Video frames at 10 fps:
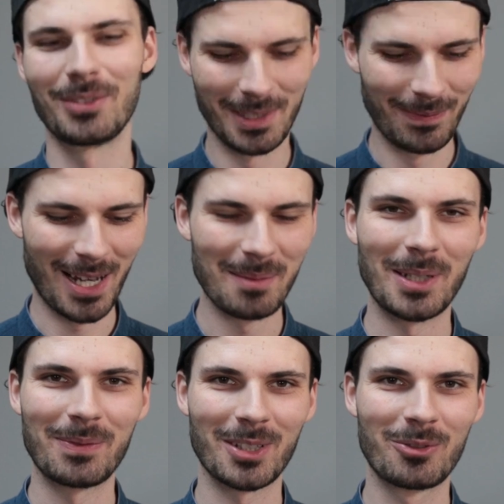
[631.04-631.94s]
Da wird die Farbe
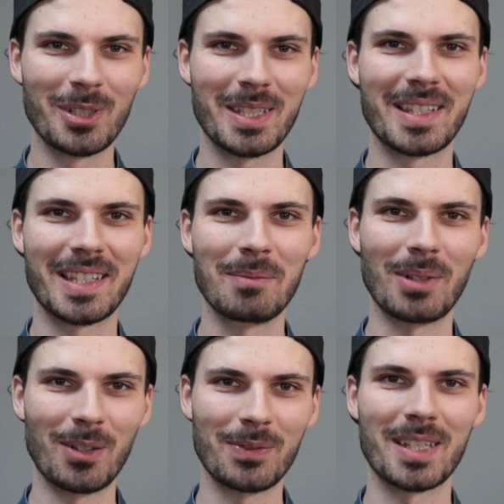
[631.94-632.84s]
einfach durch ein Sieb
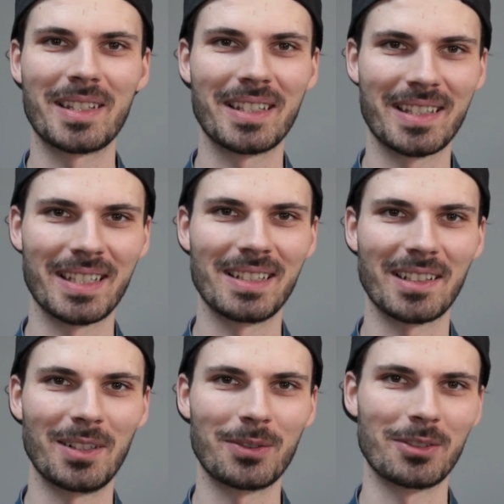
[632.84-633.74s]
auf das Textil
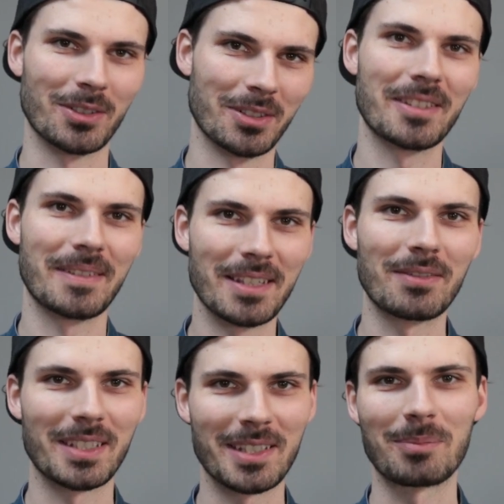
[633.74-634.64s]
draufgedrückt.
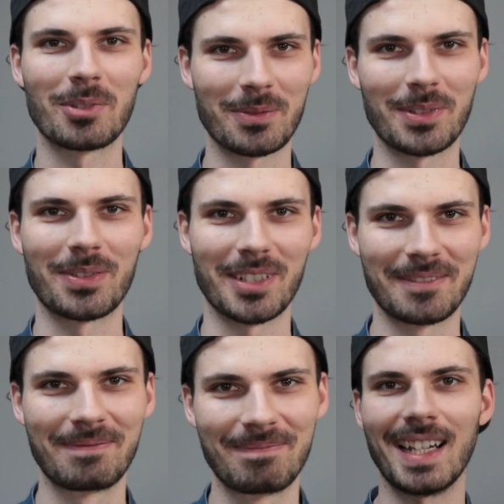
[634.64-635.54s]
Deswegen Siebdruckverfahren.
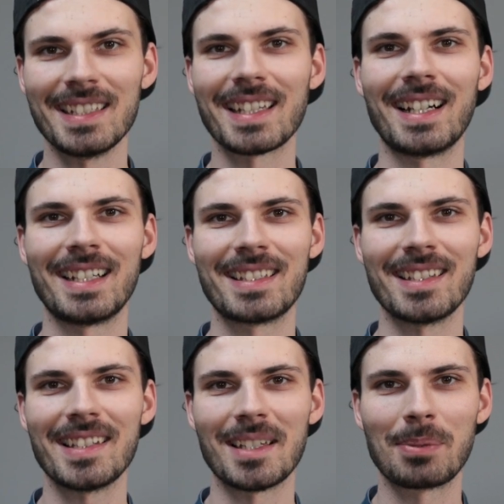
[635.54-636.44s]
Die andere Art
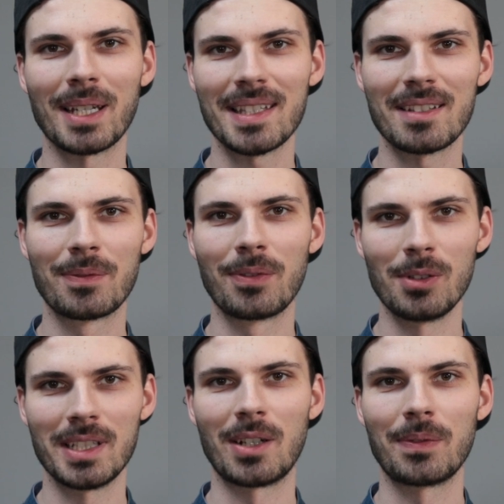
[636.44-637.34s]
ist, ihr presst eine
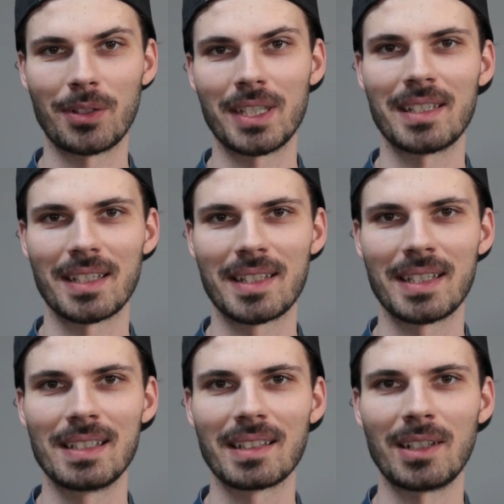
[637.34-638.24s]
Folie auf euer
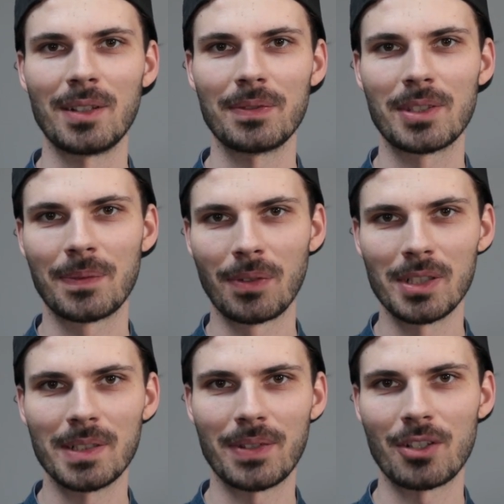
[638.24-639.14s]
Textil drauf. Die
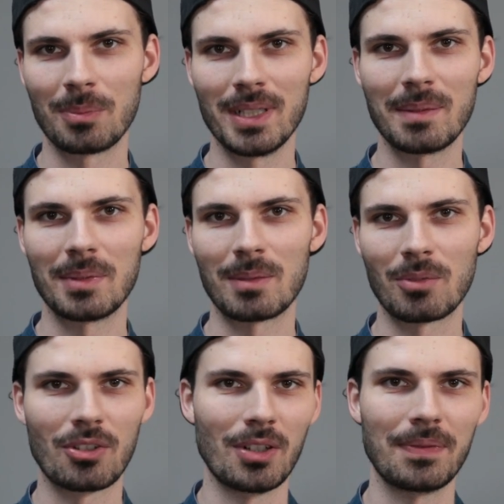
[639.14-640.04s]
Folie verschmilzt mit dem
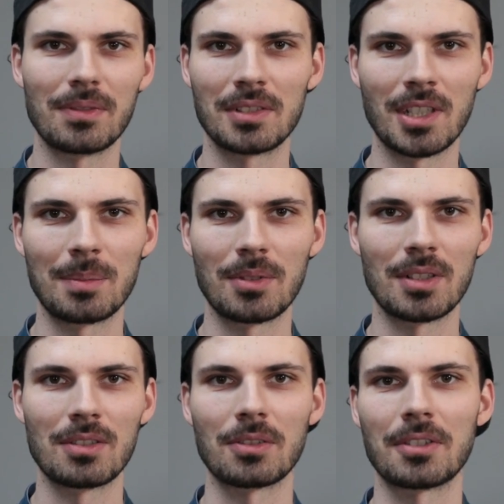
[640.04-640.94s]
Stoff und ihr habt
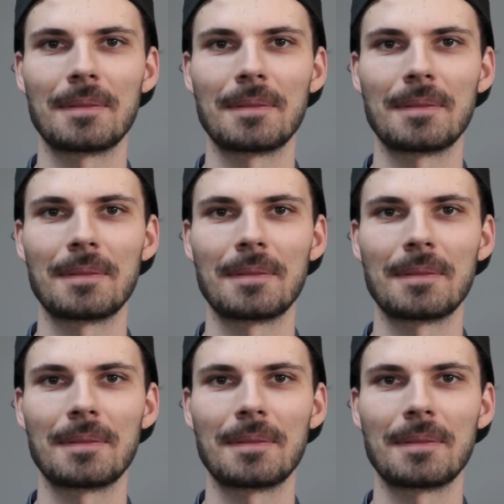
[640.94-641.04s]
euren Druck.